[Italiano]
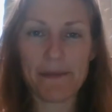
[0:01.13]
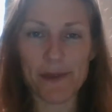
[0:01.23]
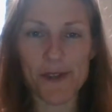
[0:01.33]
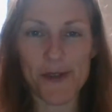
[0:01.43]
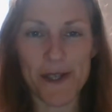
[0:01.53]

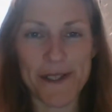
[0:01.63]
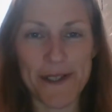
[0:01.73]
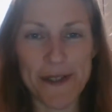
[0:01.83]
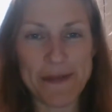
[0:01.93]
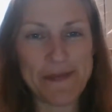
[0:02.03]

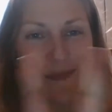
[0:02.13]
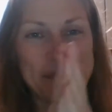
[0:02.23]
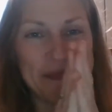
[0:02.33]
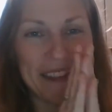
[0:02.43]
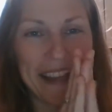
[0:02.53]
Buongiorno,
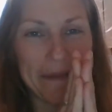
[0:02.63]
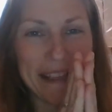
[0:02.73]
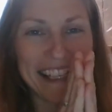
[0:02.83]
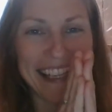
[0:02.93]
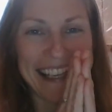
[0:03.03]

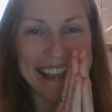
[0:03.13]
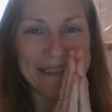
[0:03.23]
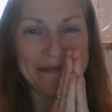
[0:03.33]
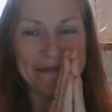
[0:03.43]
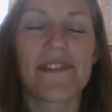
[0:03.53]

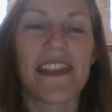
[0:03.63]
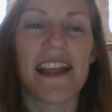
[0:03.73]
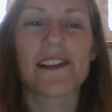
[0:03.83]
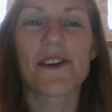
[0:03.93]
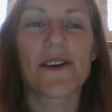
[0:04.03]
namaste.
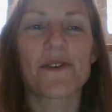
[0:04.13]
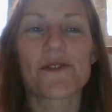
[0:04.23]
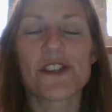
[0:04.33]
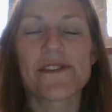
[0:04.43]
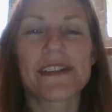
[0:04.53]
Allora,
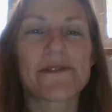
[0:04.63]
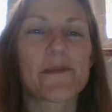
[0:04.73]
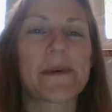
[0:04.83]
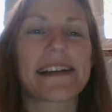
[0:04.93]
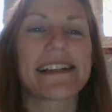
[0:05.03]
oggi
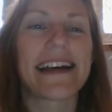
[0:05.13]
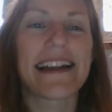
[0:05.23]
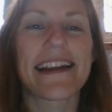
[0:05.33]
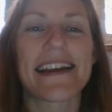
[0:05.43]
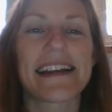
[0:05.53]
volevo
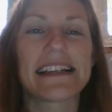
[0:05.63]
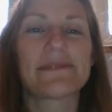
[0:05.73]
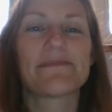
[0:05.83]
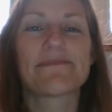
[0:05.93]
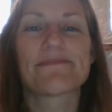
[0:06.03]

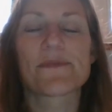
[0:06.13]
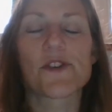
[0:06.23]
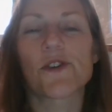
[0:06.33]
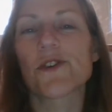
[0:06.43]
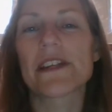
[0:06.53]
parlare
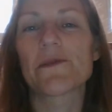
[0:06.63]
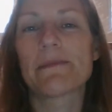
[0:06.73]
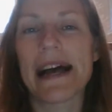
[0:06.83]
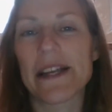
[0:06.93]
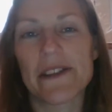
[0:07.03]
solo di un
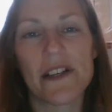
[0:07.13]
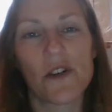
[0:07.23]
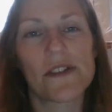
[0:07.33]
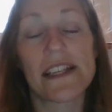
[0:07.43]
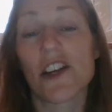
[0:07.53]
paio di
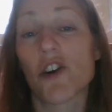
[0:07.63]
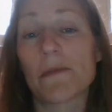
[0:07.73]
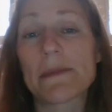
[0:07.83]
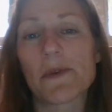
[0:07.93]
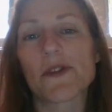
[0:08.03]
cose,
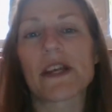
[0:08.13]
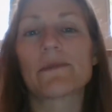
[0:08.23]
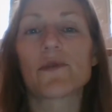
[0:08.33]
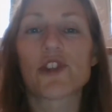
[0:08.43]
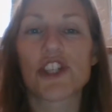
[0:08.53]
come
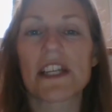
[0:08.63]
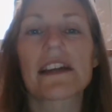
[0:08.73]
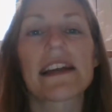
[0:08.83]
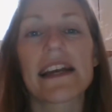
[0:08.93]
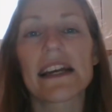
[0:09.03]
possiamo
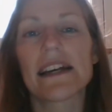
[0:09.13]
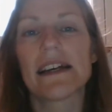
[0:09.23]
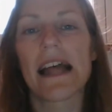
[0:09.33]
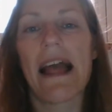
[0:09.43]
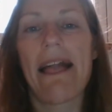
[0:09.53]
uscire
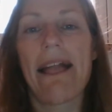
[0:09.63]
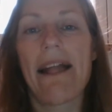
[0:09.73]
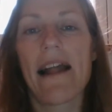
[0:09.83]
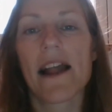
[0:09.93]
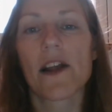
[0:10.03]

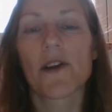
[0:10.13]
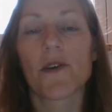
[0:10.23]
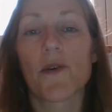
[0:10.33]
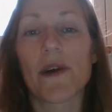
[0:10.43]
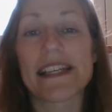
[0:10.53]

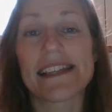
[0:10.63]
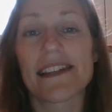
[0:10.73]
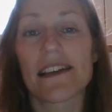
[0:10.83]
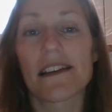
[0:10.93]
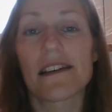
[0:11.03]

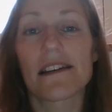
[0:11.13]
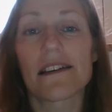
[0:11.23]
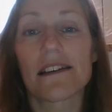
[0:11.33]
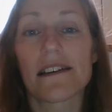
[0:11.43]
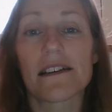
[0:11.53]

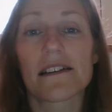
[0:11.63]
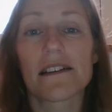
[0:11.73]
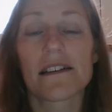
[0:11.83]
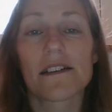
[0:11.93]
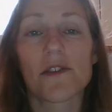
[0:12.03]
queste,
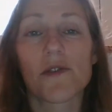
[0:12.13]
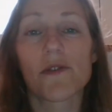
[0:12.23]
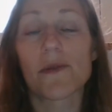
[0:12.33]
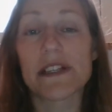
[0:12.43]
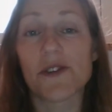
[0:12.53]

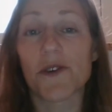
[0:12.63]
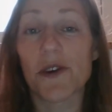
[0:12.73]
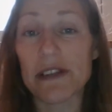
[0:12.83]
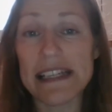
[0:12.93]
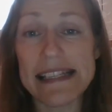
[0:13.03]
questa
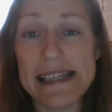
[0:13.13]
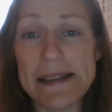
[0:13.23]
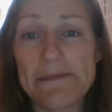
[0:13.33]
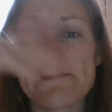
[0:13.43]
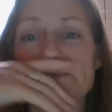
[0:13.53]

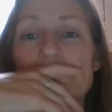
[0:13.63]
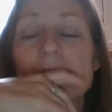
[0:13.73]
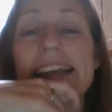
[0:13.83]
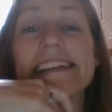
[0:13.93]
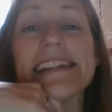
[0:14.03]
crisi
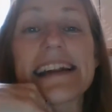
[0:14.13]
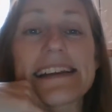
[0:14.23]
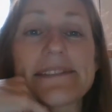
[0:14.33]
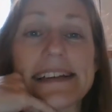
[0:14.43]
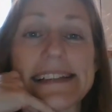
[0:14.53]
e andare
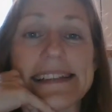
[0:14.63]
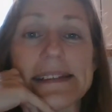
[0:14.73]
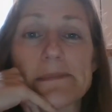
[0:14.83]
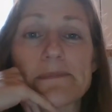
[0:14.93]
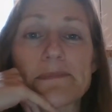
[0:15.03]

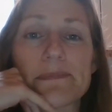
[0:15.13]
avanti.